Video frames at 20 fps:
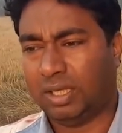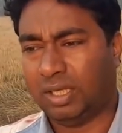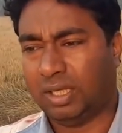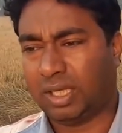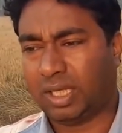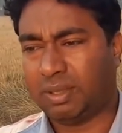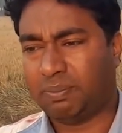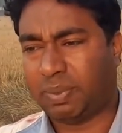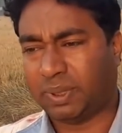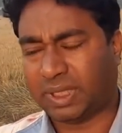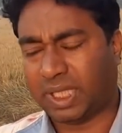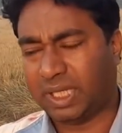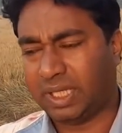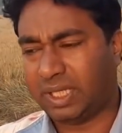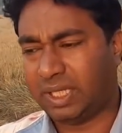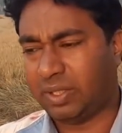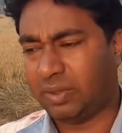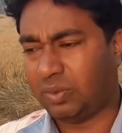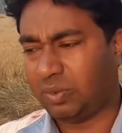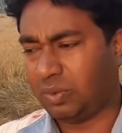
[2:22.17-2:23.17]
लेकिन पता
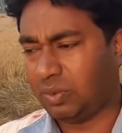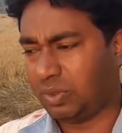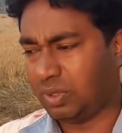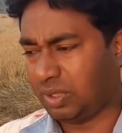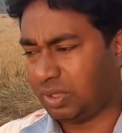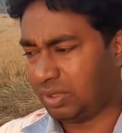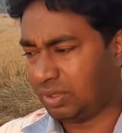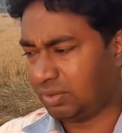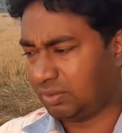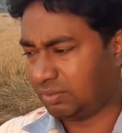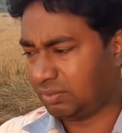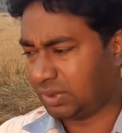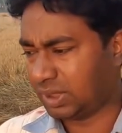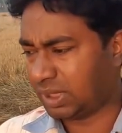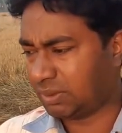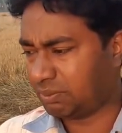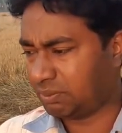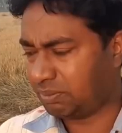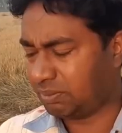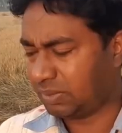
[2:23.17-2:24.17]
नहीं क्यों
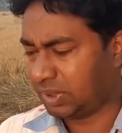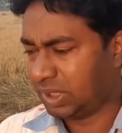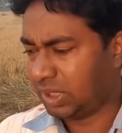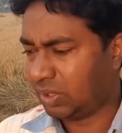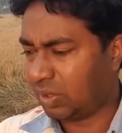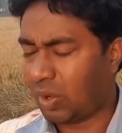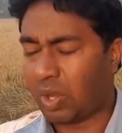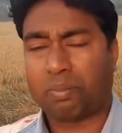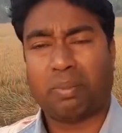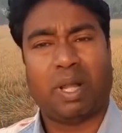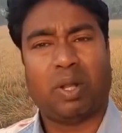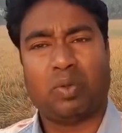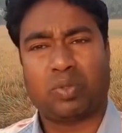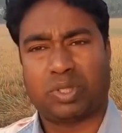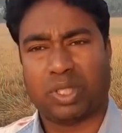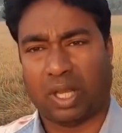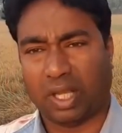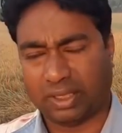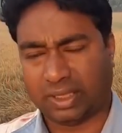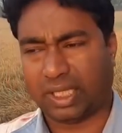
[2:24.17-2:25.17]
मतलब और मैं
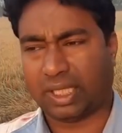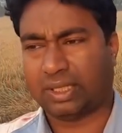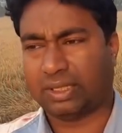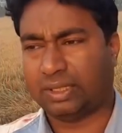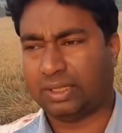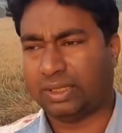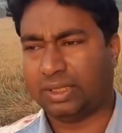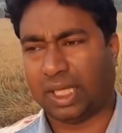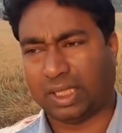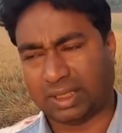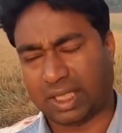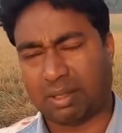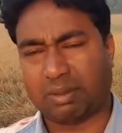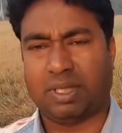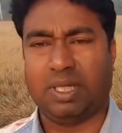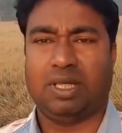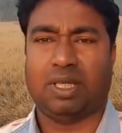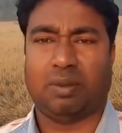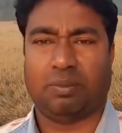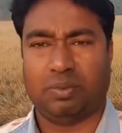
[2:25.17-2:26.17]
उस हद तक जाता हूँ
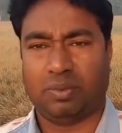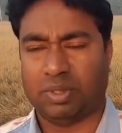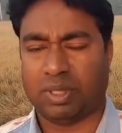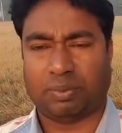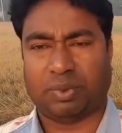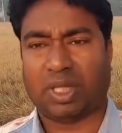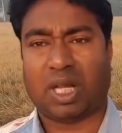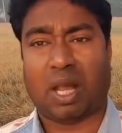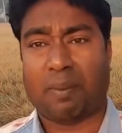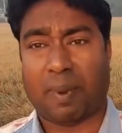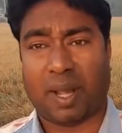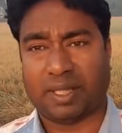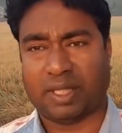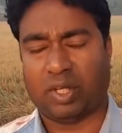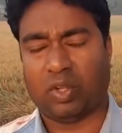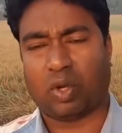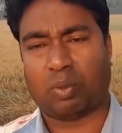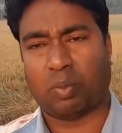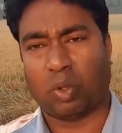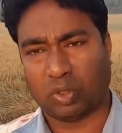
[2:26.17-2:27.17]
कि जब जब तक आप
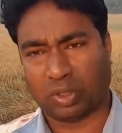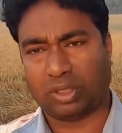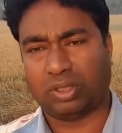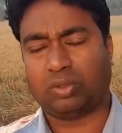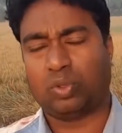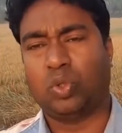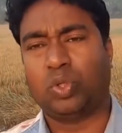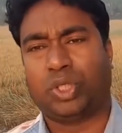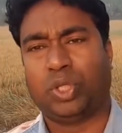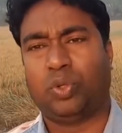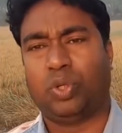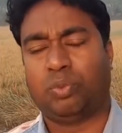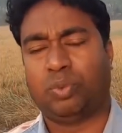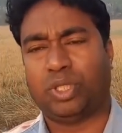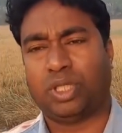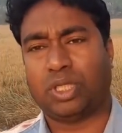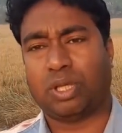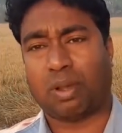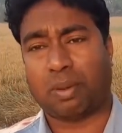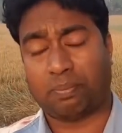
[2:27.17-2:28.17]
आते नहीं और बहुत खुशी हुई
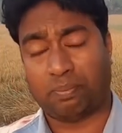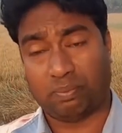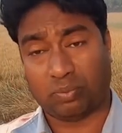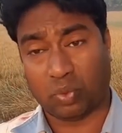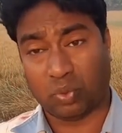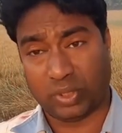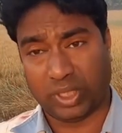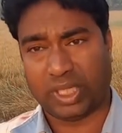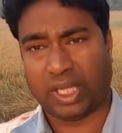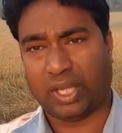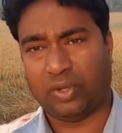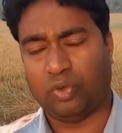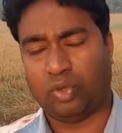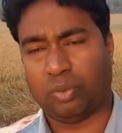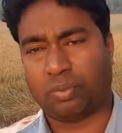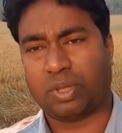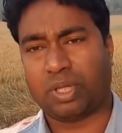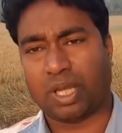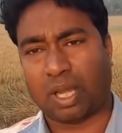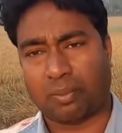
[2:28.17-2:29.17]
मुझे जब आपको देखा
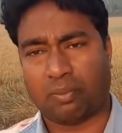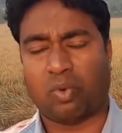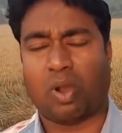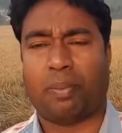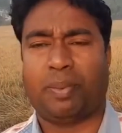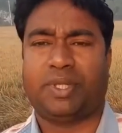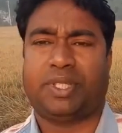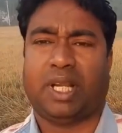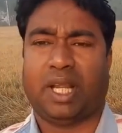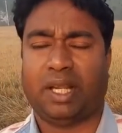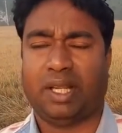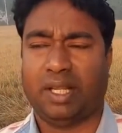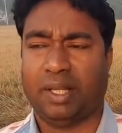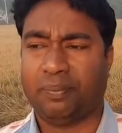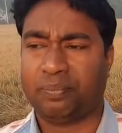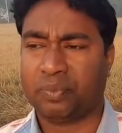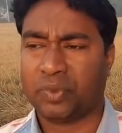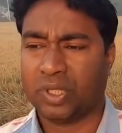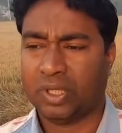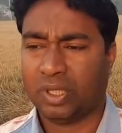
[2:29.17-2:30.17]
यूट्यूब की आप वापस आ
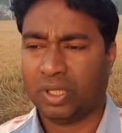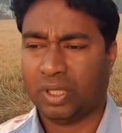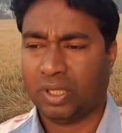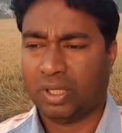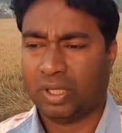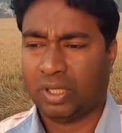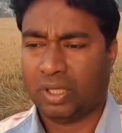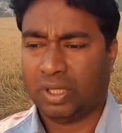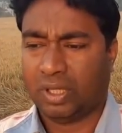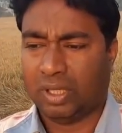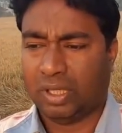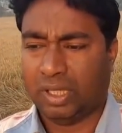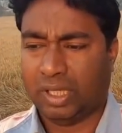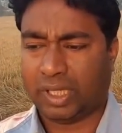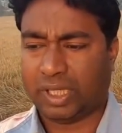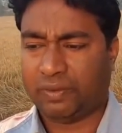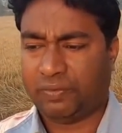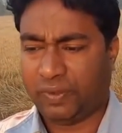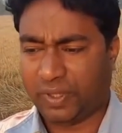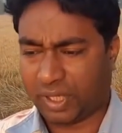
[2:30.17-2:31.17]
गए
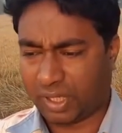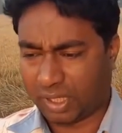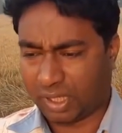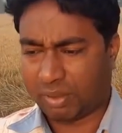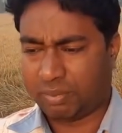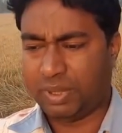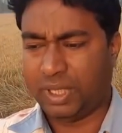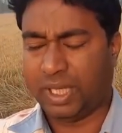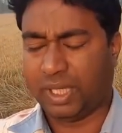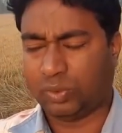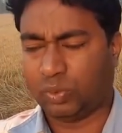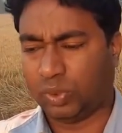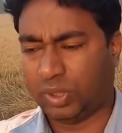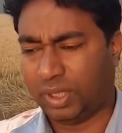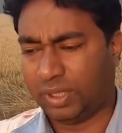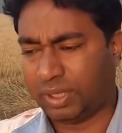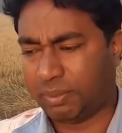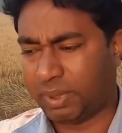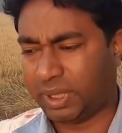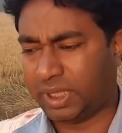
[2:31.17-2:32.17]
लेकिन फिर अभी एक दो
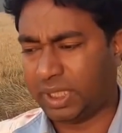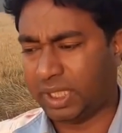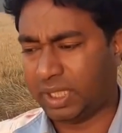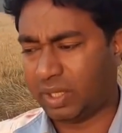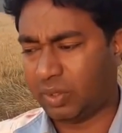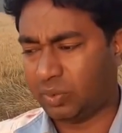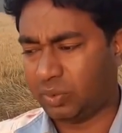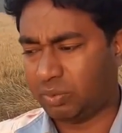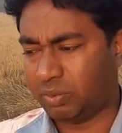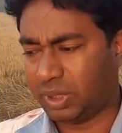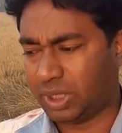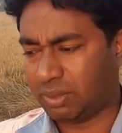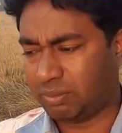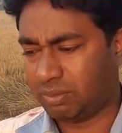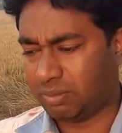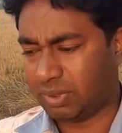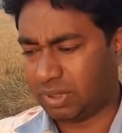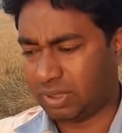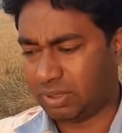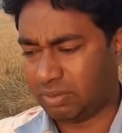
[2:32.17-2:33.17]
दिन से मैं देख रहा हूँ तो
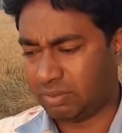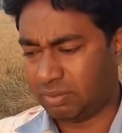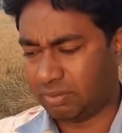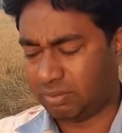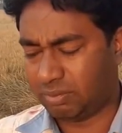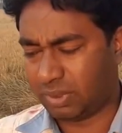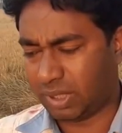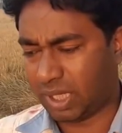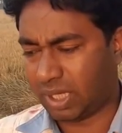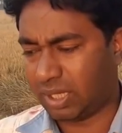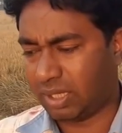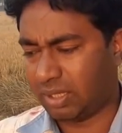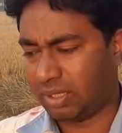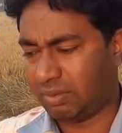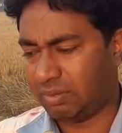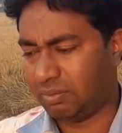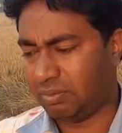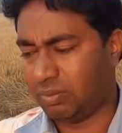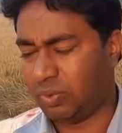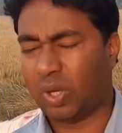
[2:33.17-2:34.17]
मतलब
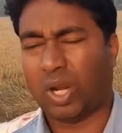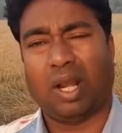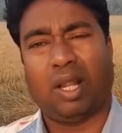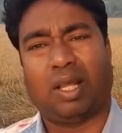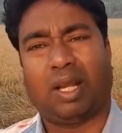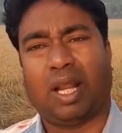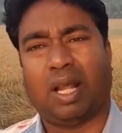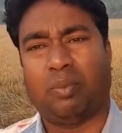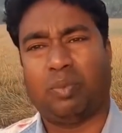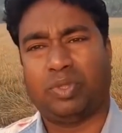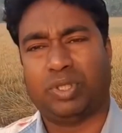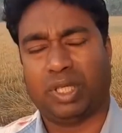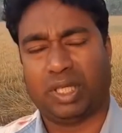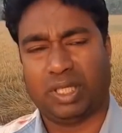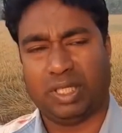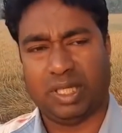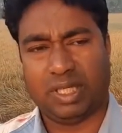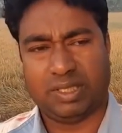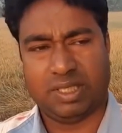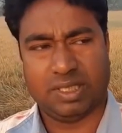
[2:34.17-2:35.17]
बड़ा बुरा लग रहा है मुझे
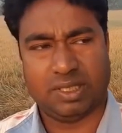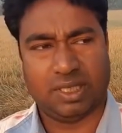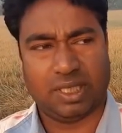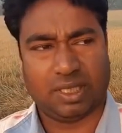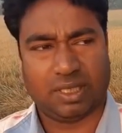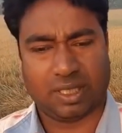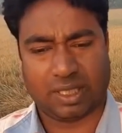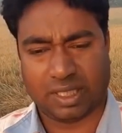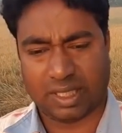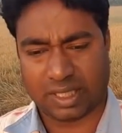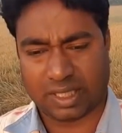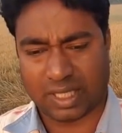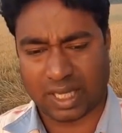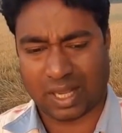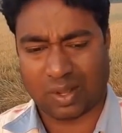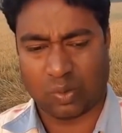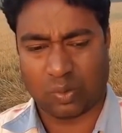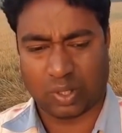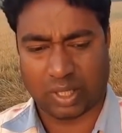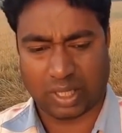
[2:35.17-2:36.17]
कि ये चीज़ देख कर कि ये
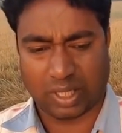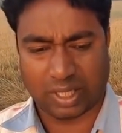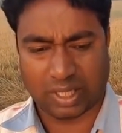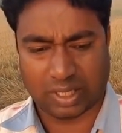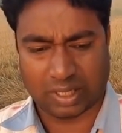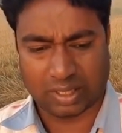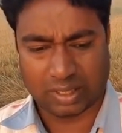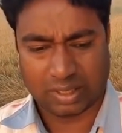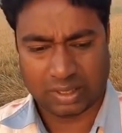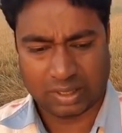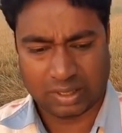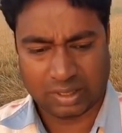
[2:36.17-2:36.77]
क्या हो रहा है यार